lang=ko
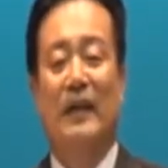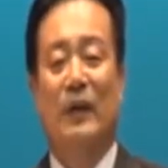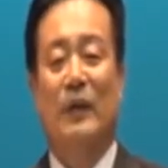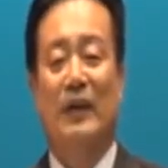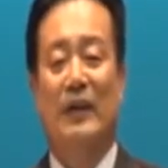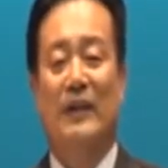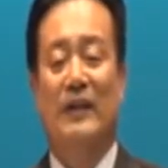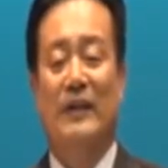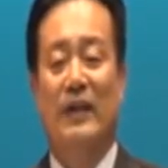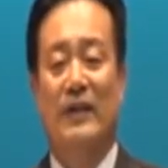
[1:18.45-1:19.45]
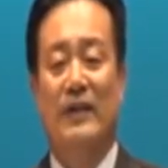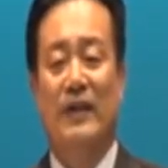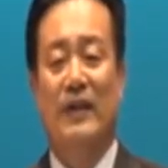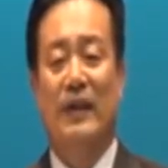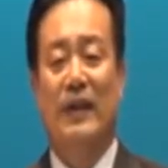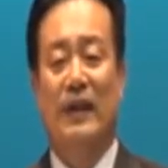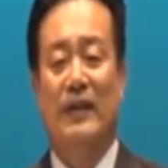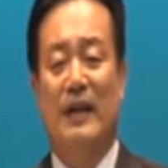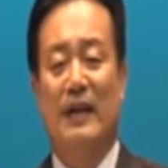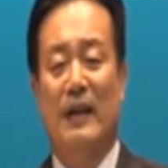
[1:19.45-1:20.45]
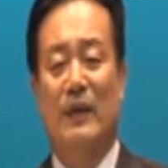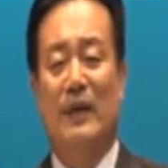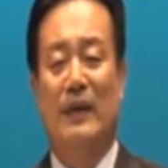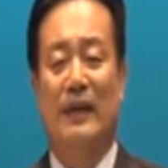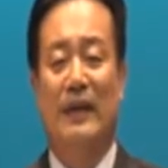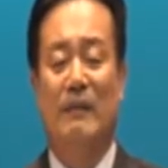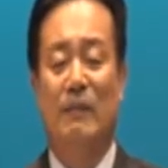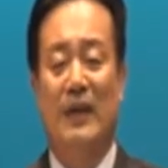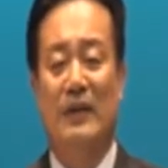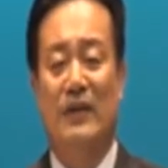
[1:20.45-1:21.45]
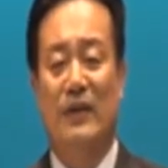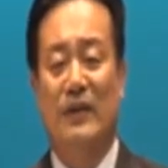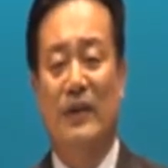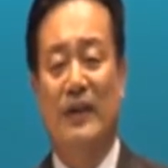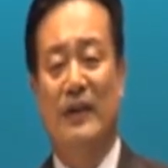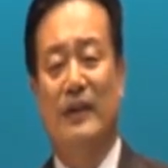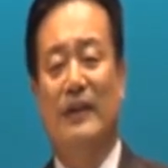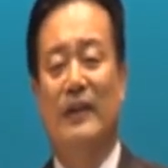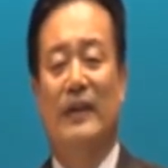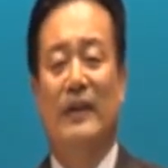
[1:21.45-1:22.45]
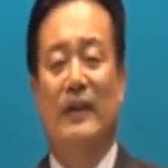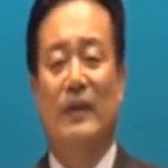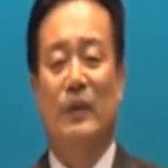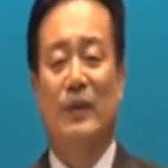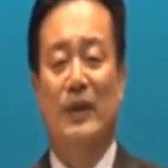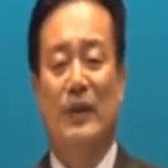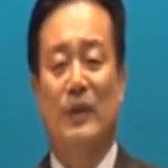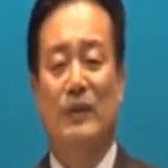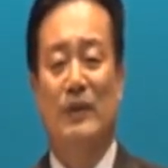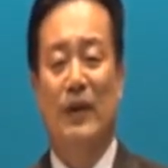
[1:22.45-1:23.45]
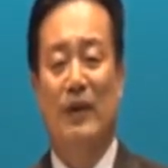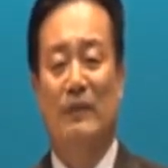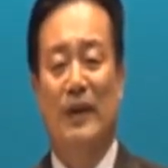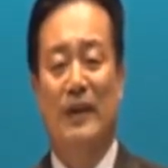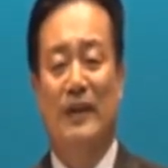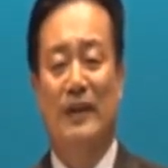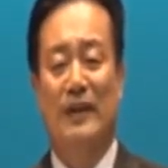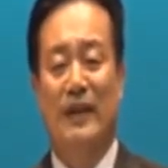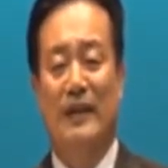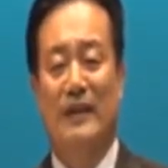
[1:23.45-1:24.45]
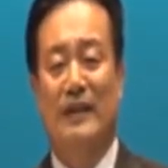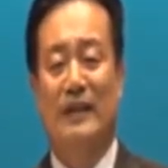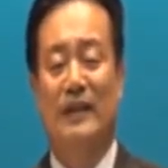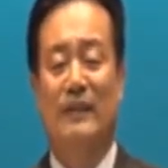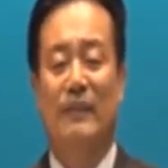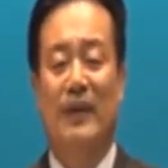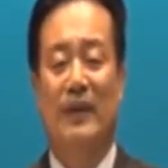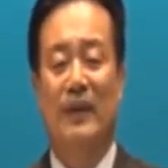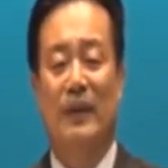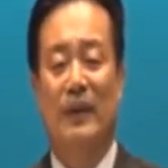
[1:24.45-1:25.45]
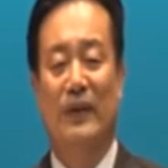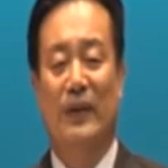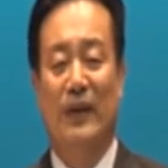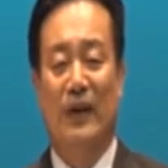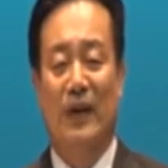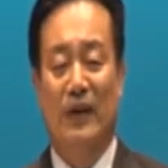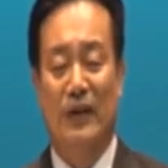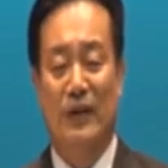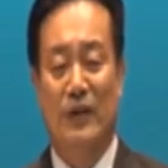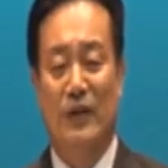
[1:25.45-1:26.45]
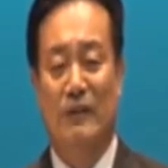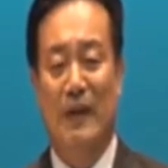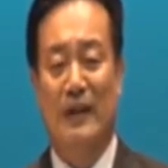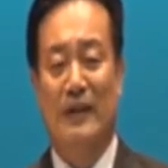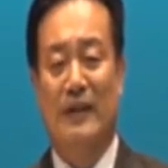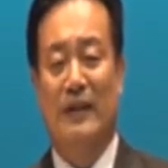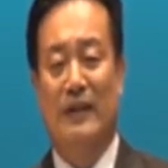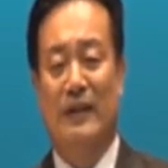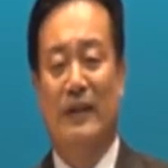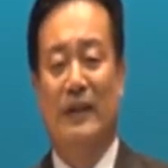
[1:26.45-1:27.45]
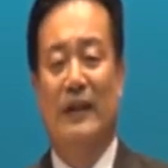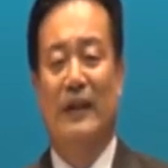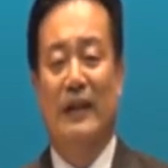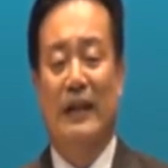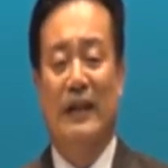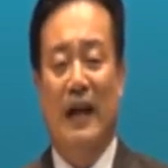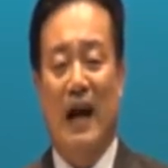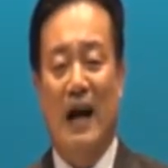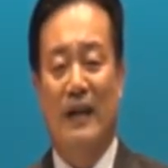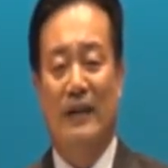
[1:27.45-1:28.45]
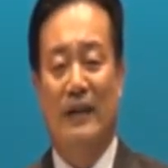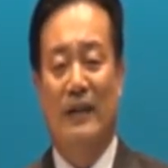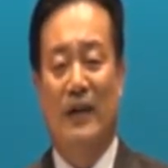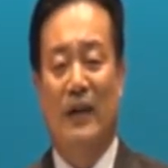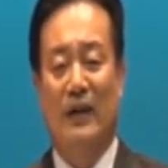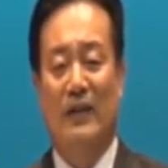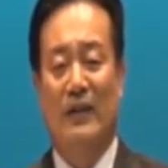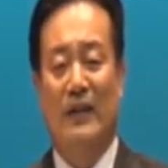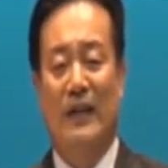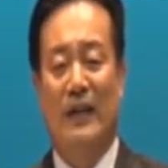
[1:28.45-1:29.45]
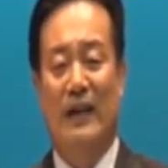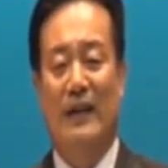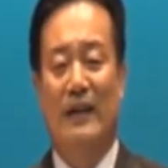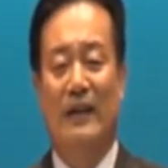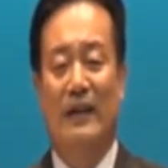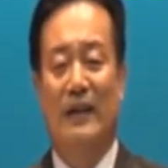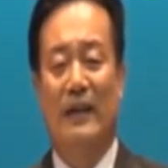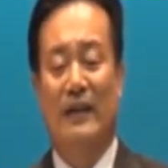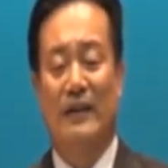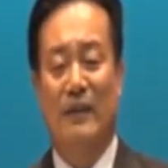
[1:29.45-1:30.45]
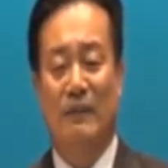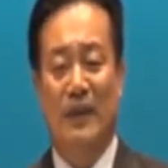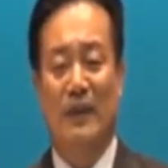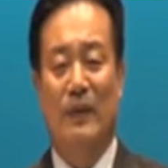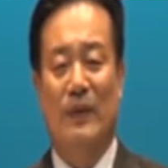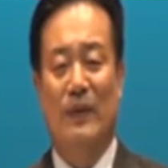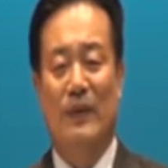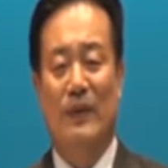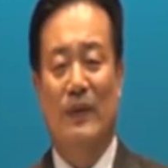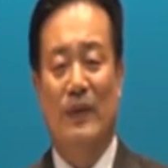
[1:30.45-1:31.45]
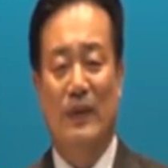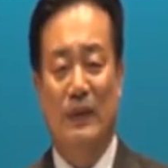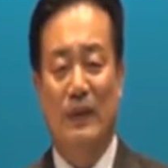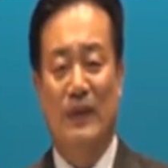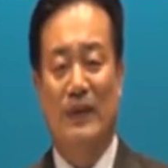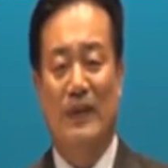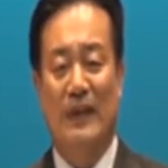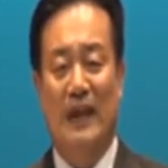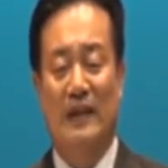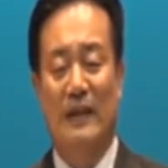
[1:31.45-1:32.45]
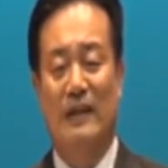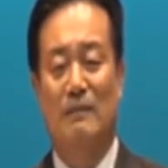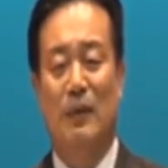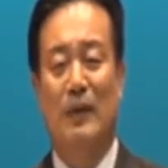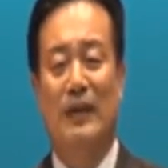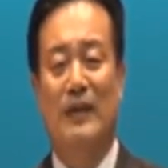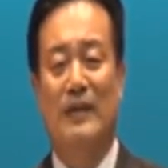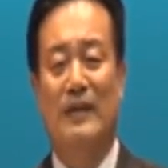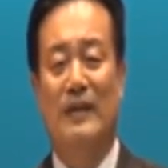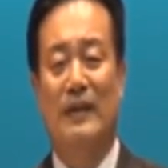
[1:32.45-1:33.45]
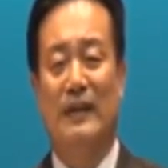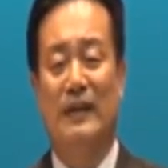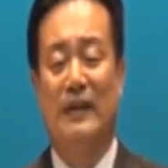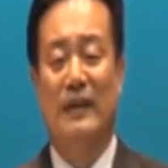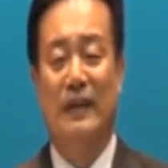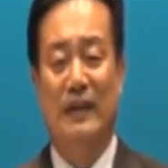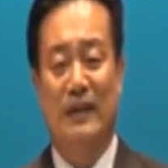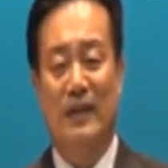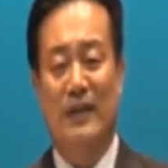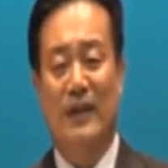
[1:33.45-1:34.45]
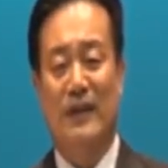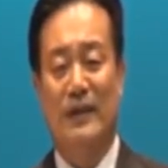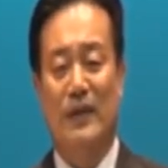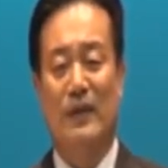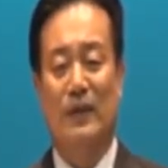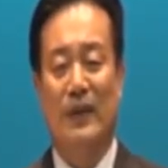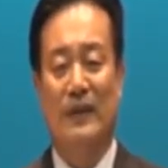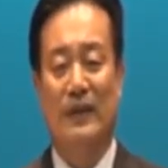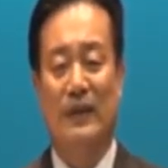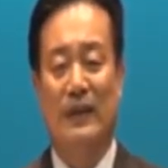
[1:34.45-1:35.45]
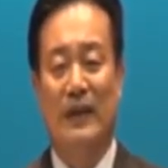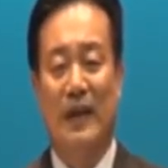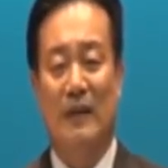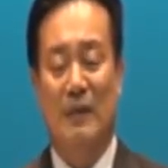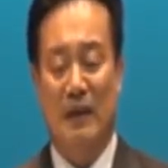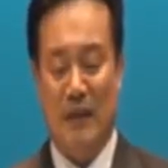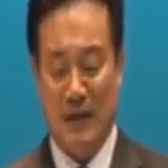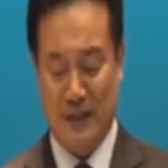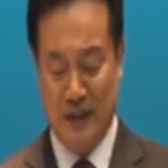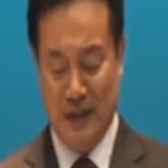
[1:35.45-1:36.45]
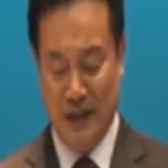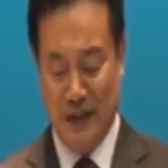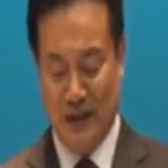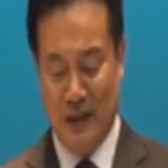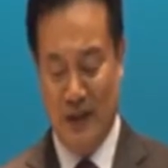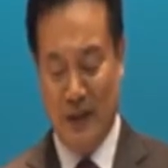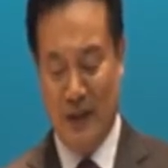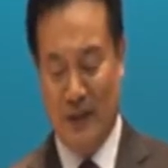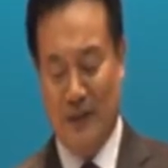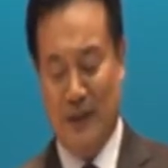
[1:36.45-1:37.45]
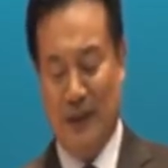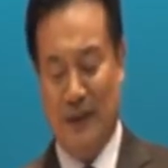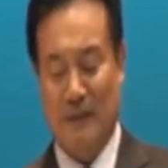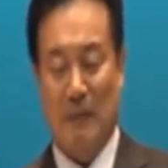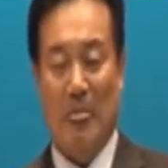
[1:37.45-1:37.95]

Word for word: 오늘은 성령에 대한 얘기를 나눌 텐데 이 성령이 우리에게 오심이 얼마나 큰 은혜인지 그리고 어린이주을 맞이해서 이 아이들을 어떻게 어, 섬기고 또 키우는 것이 가장 복된 것인지 이 성령의 사역을 통해서 함께 말씀을 나누기를 원합니다.